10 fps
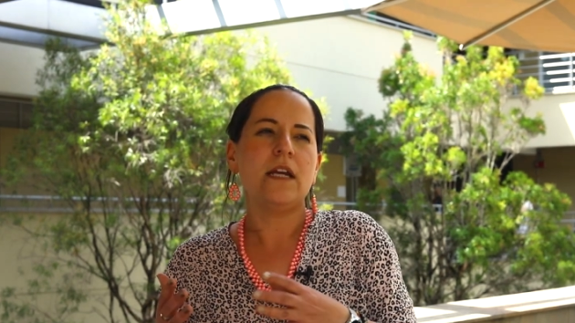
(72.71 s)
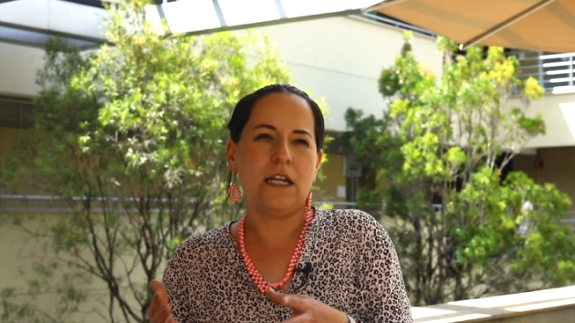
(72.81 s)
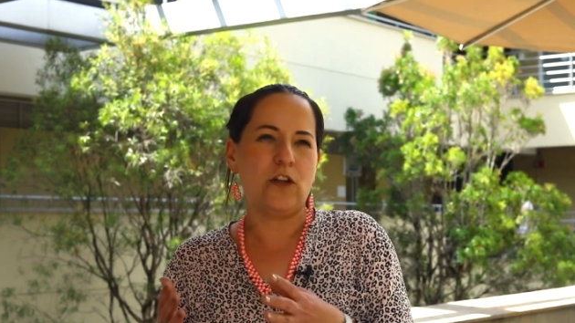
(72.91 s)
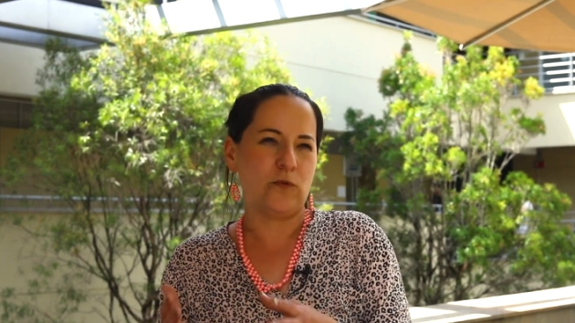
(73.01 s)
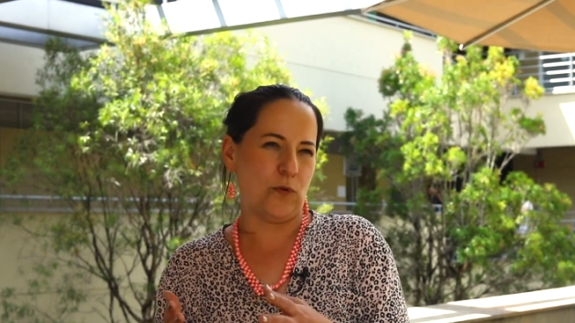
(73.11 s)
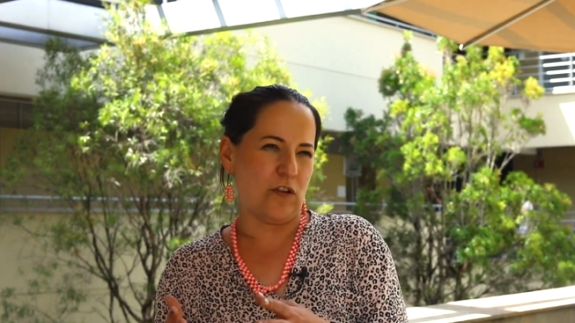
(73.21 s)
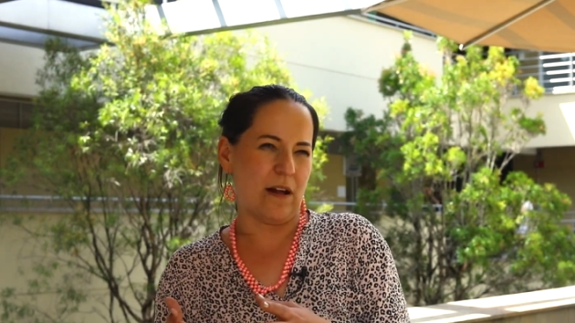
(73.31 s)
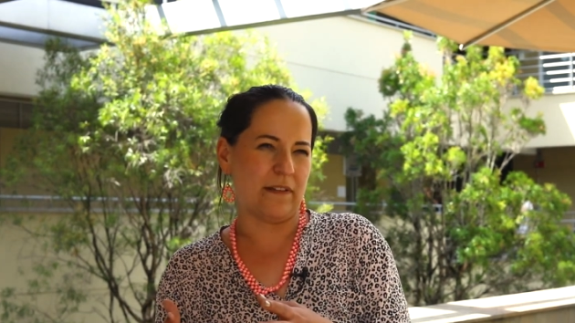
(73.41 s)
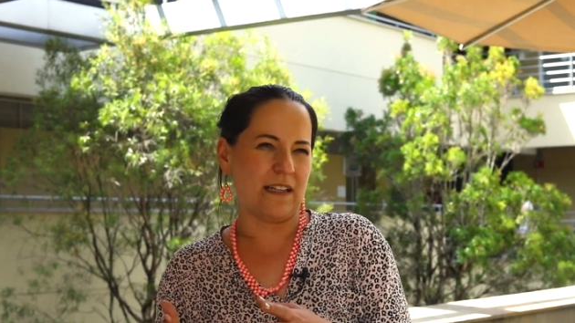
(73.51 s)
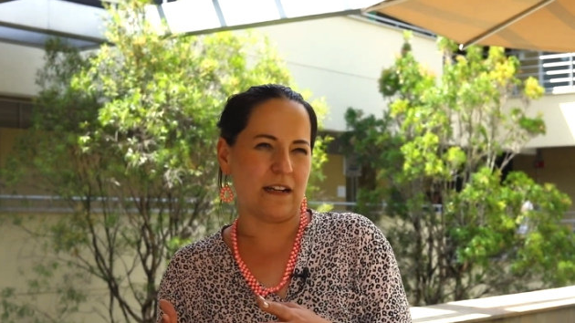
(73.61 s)
y los
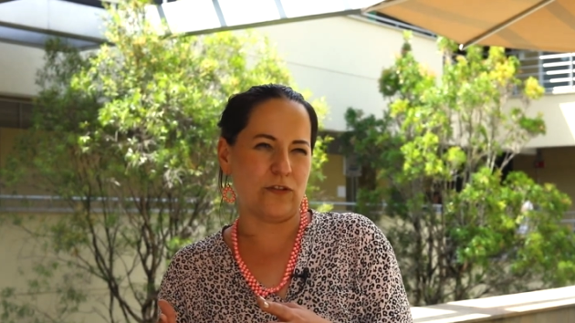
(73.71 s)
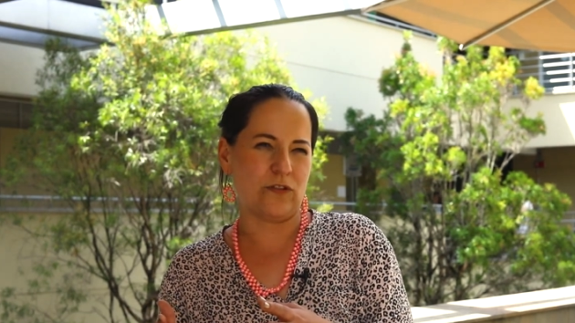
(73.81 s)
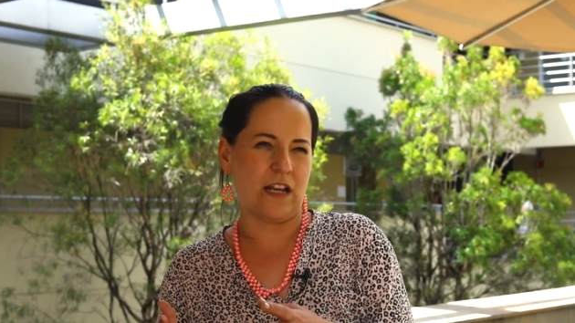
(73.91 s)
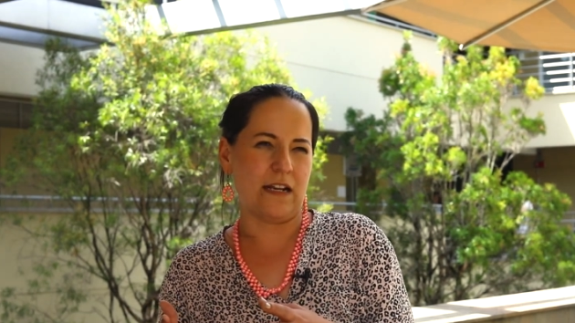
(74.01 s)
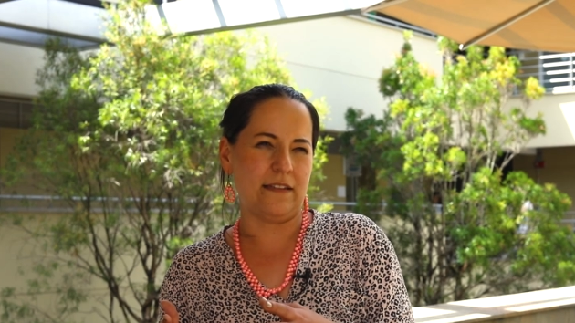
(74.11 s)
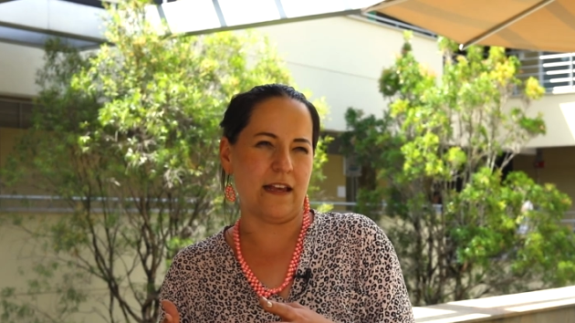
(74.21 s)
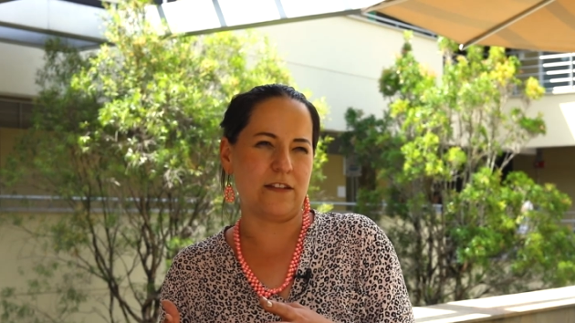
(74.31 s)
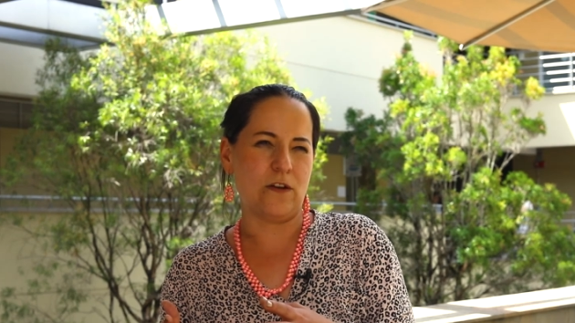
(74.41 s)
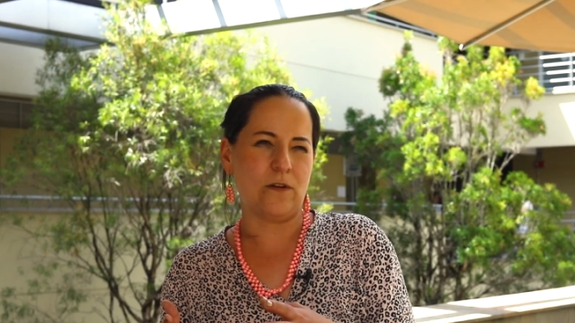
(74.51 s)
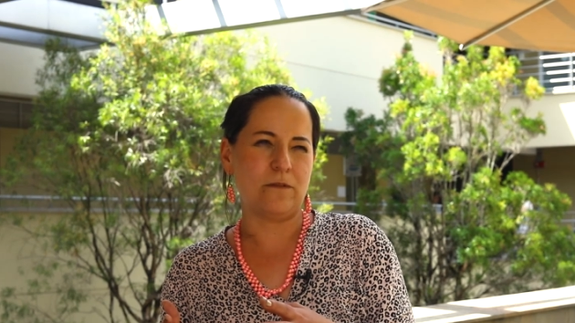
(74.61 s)
programas de
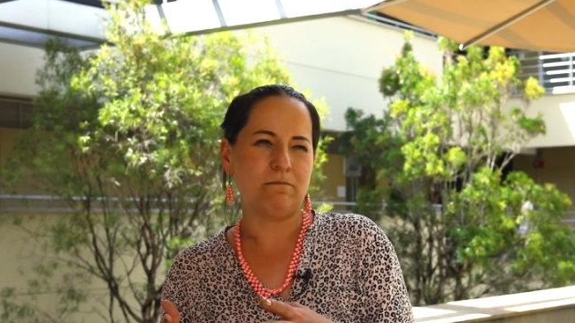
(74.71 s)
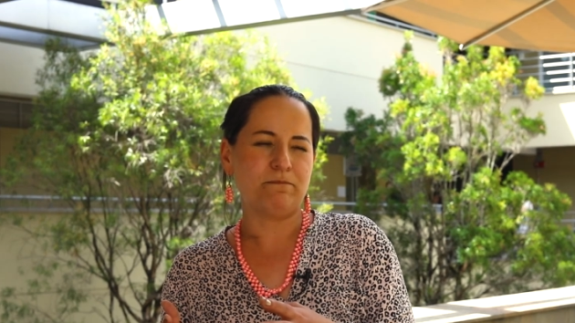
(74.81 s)
resocialización.